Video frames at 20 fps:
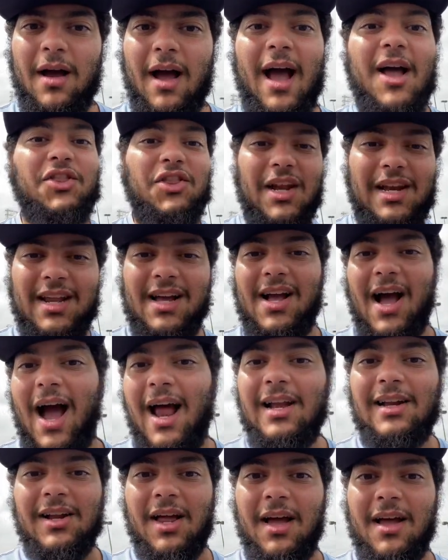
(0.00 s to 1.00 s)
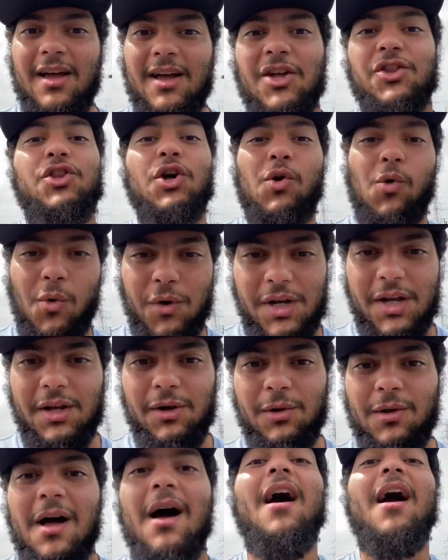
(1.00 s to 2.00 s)
Это легально? Ты
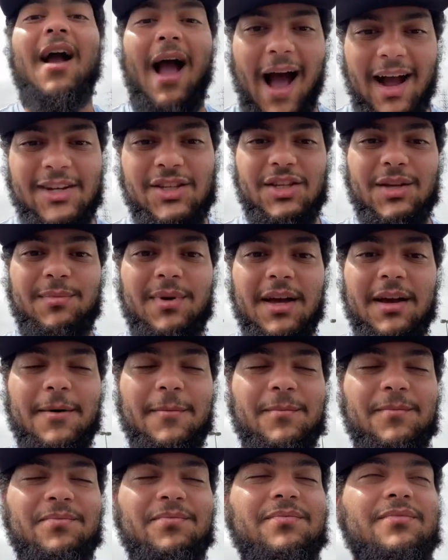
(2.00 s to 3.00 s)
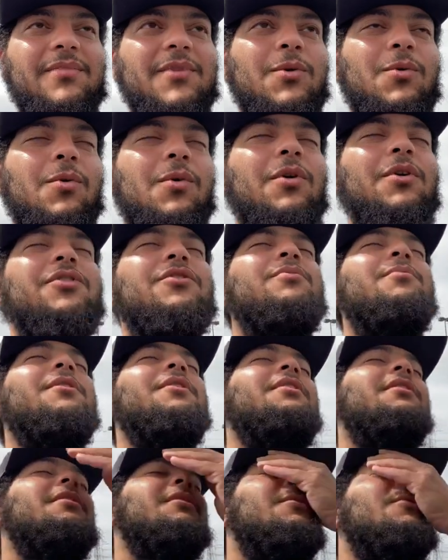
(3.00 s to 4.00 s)
курил? Как тебе?
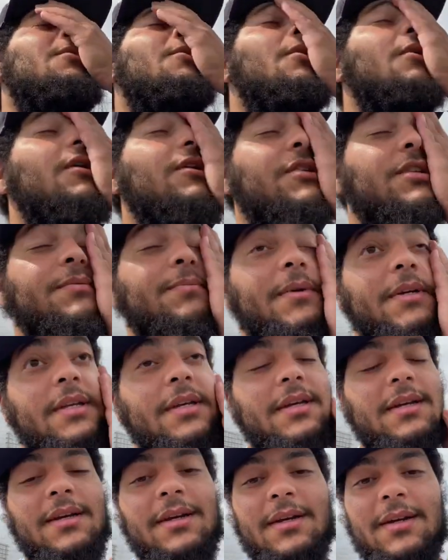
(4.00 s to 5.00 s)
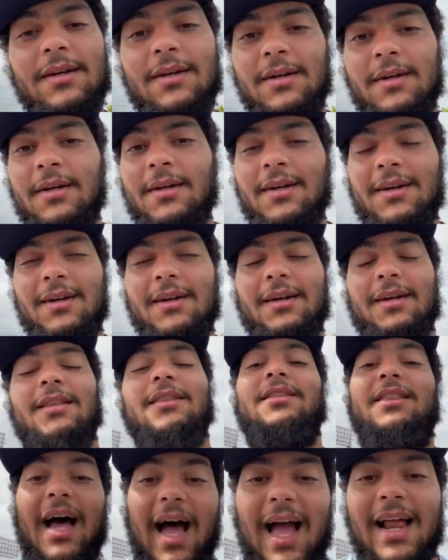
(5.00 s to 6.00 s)
Господи, господи.
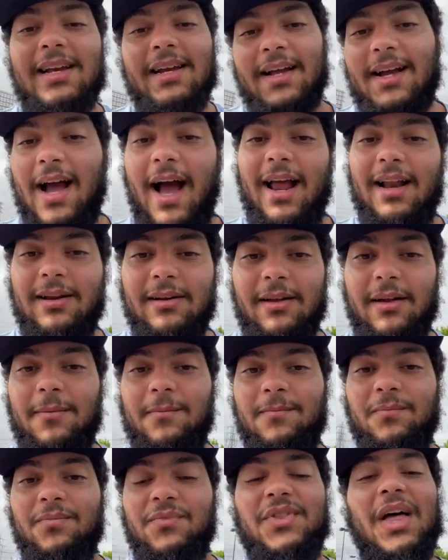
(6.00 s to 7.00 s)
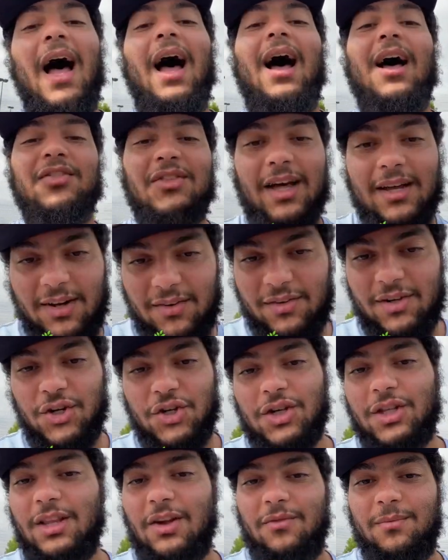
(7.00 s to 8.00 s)
Да, легально. Да, она
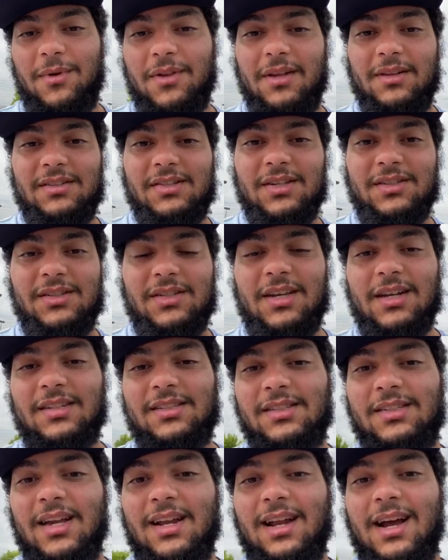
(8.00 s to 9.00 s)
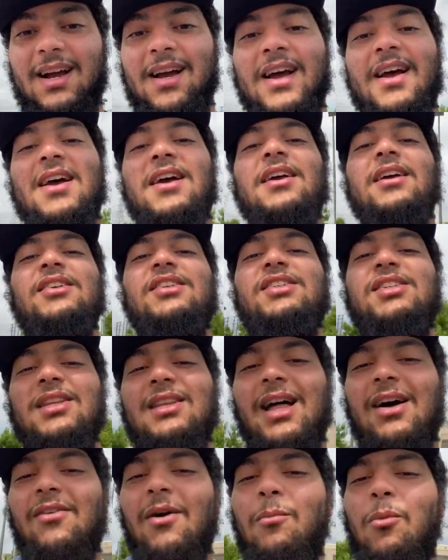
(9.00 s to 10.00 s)
разрешена в медицинских целях.
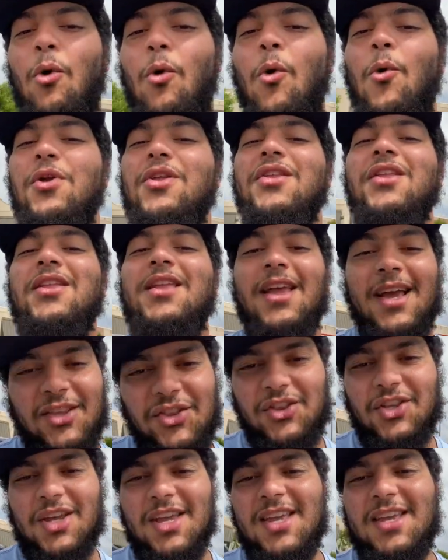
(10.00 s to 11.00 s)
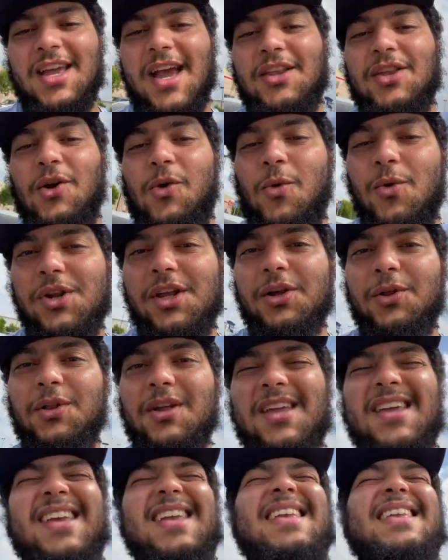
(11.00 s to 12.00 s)
Слава богу, нет, я не курил
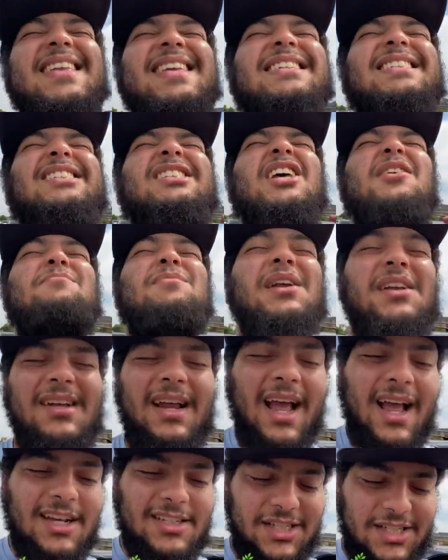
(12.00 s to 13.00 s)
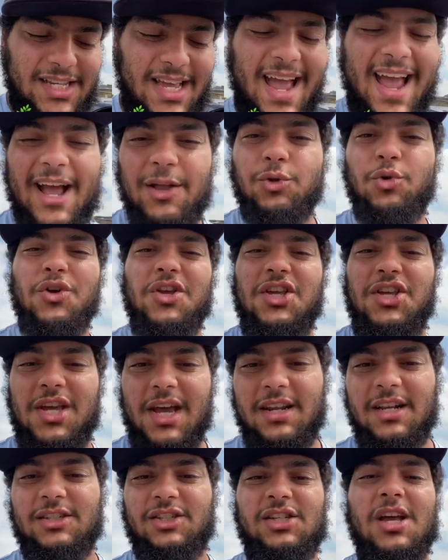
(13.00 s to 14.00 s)
и не собираюсь я эту
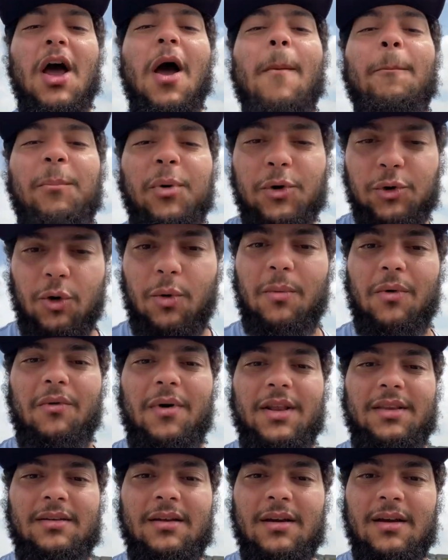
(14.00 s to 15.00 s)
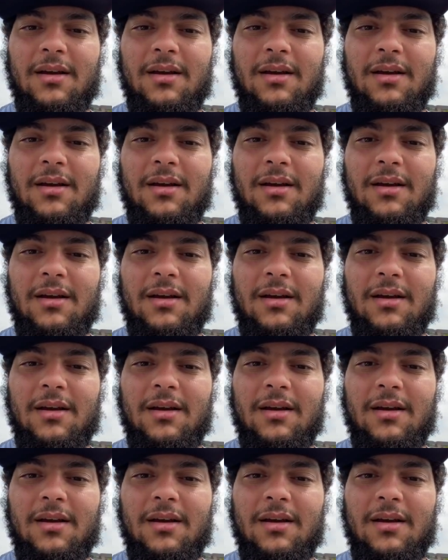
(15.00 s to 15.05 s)
ересь пробовать.